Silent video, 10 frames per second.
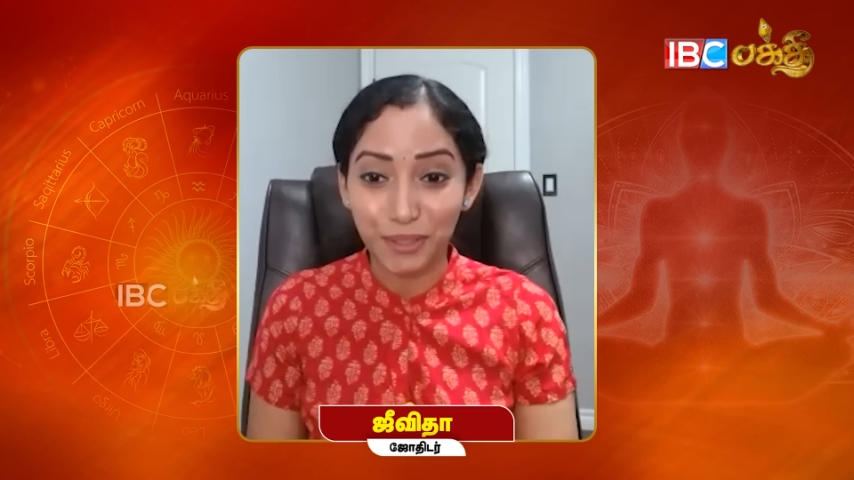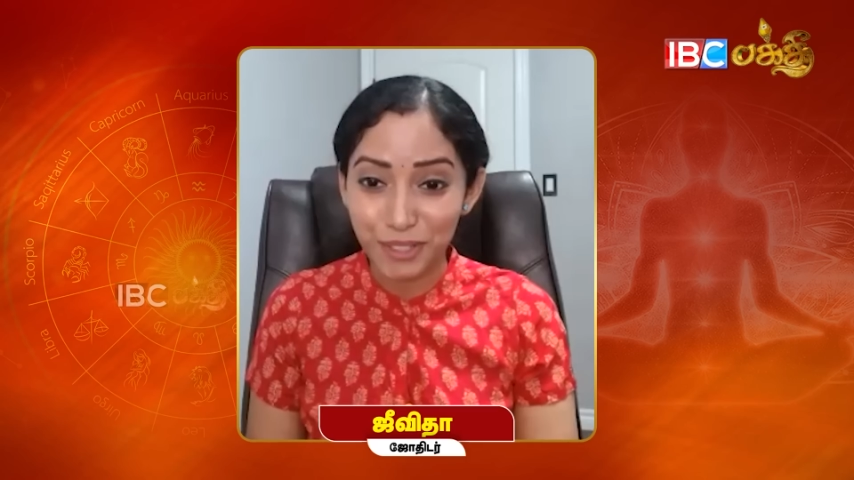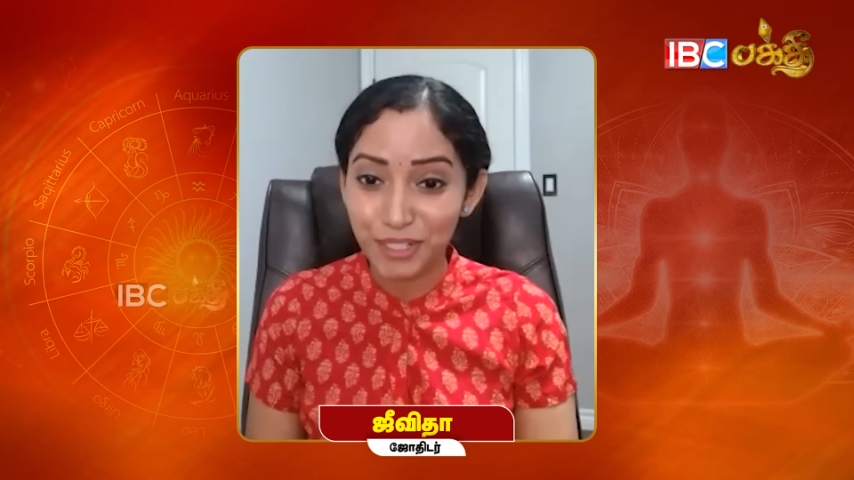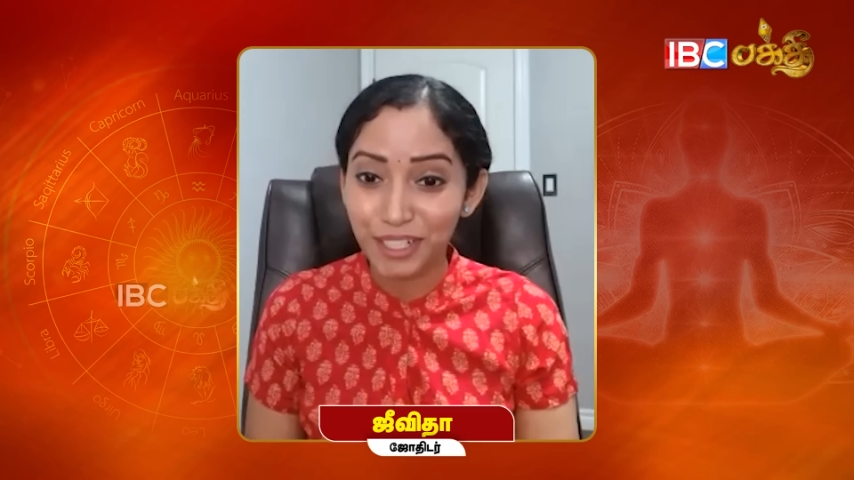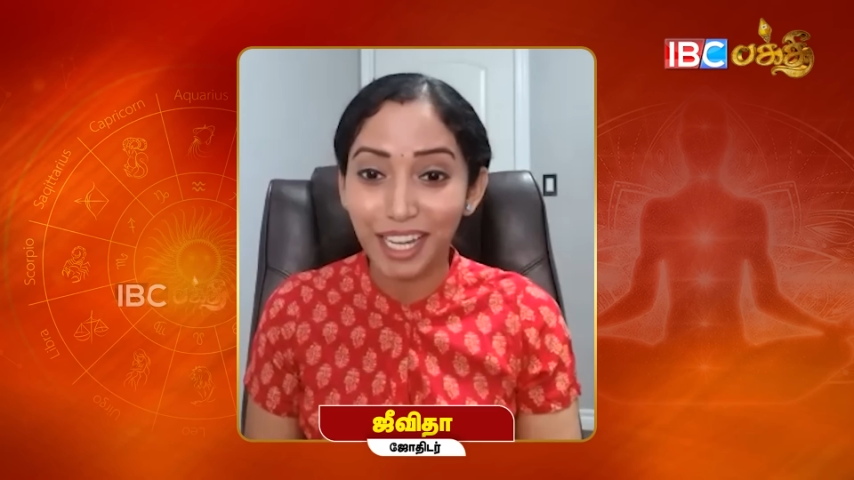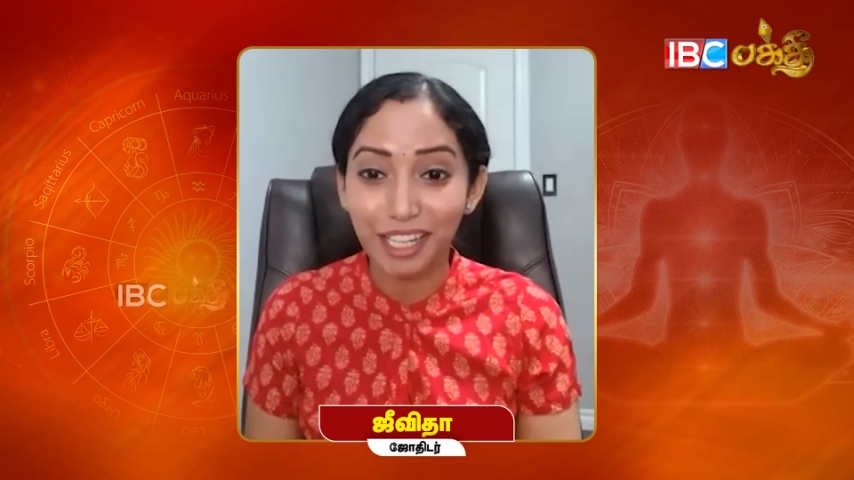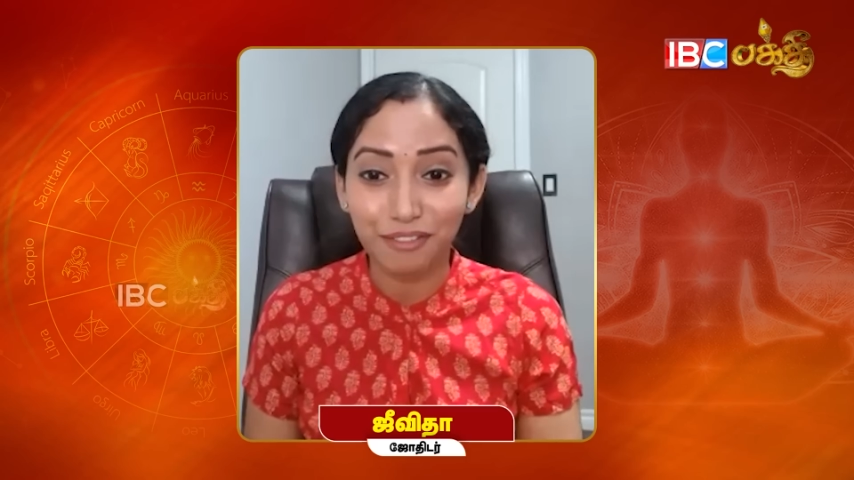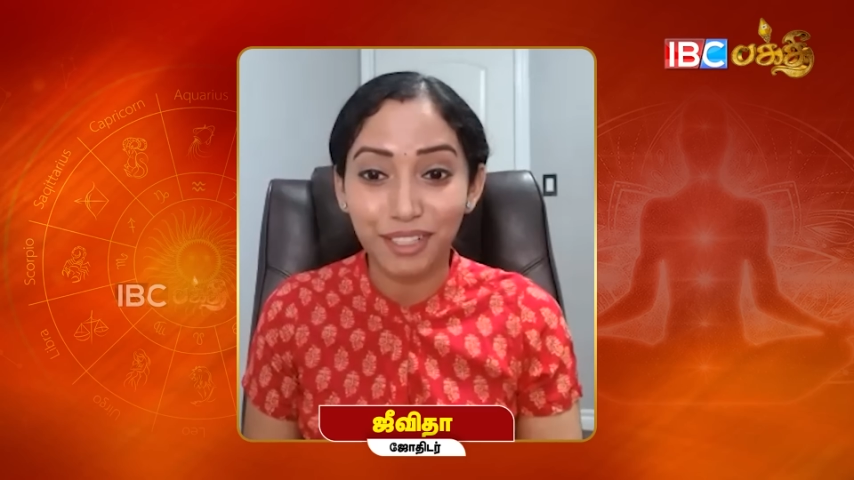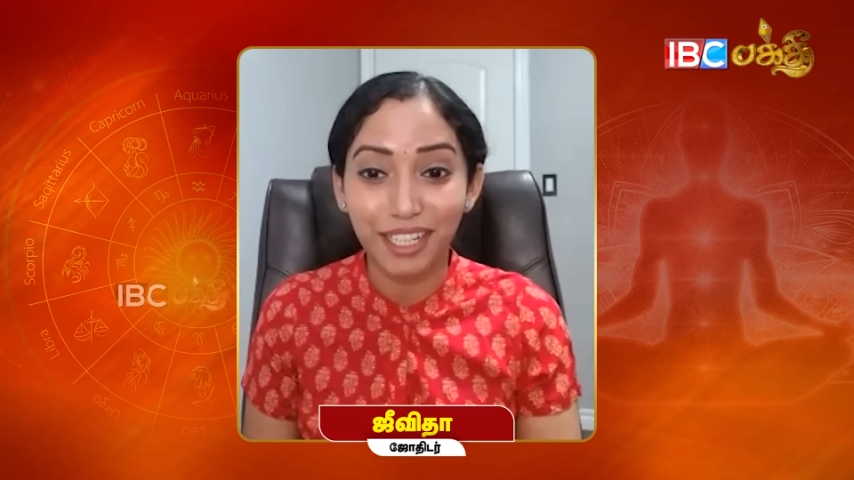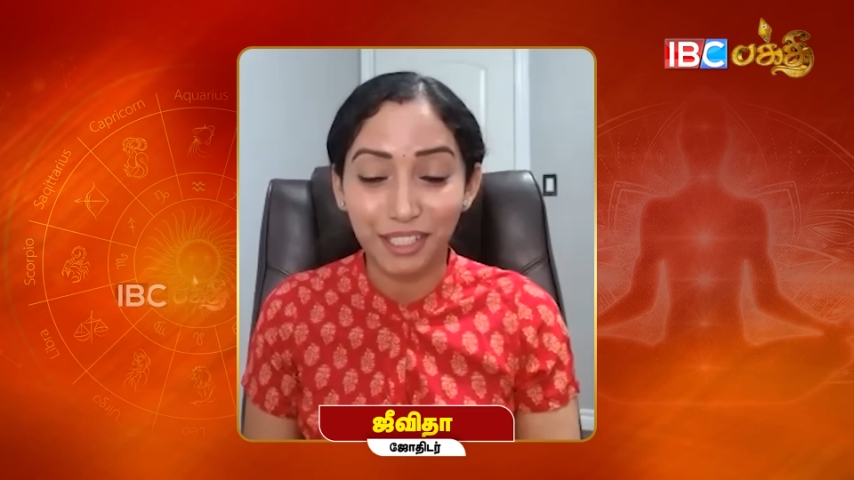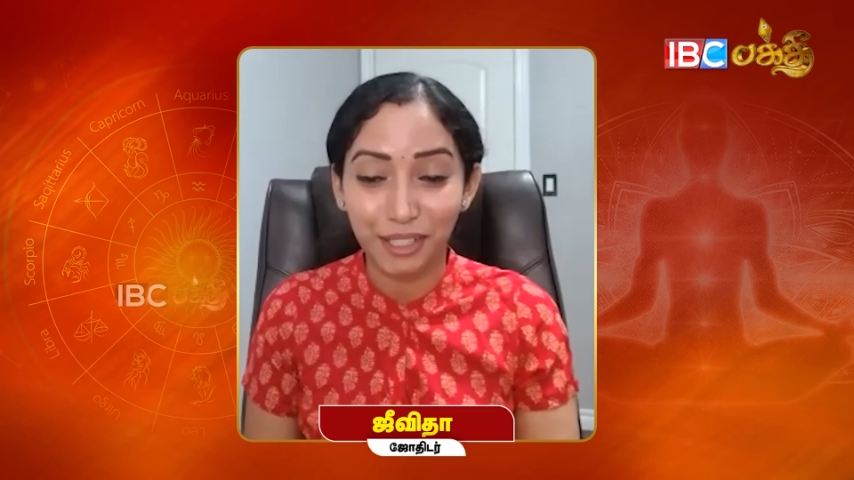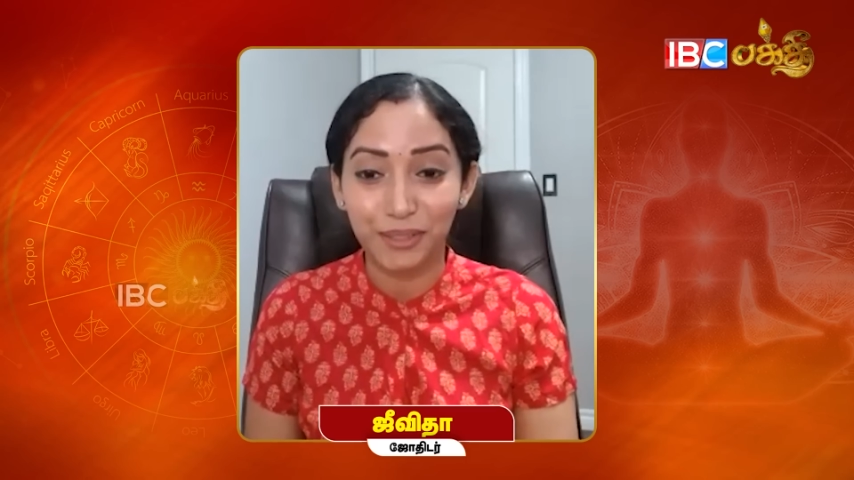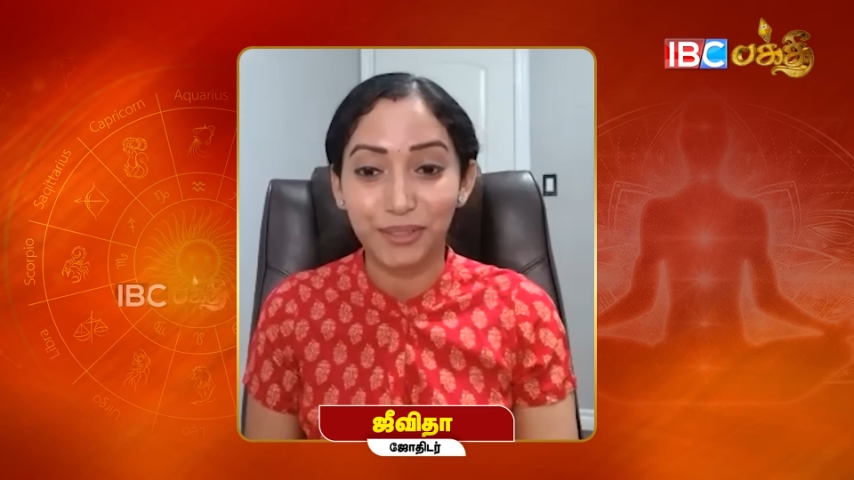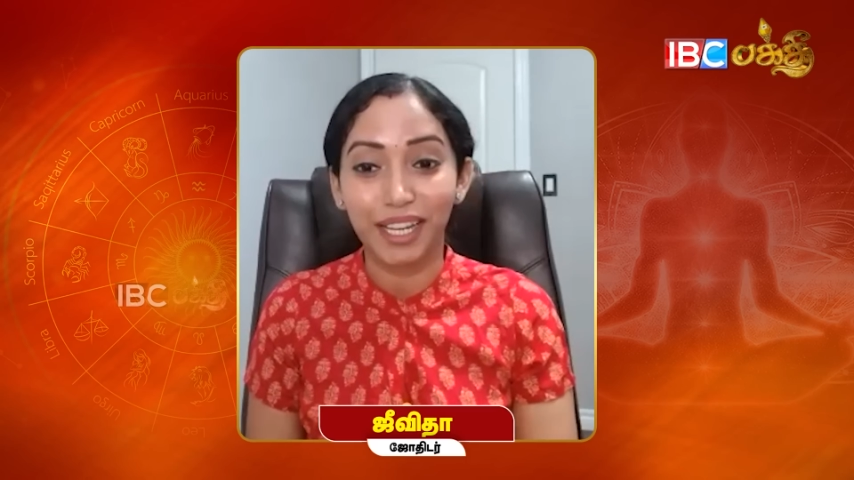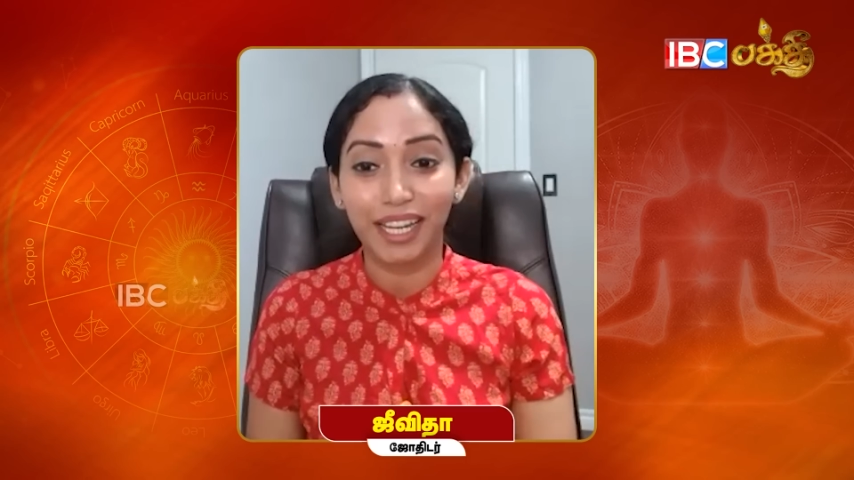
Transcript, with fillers: கொஞ்சம் கேர்ஃபுல்லா இருக்கணும்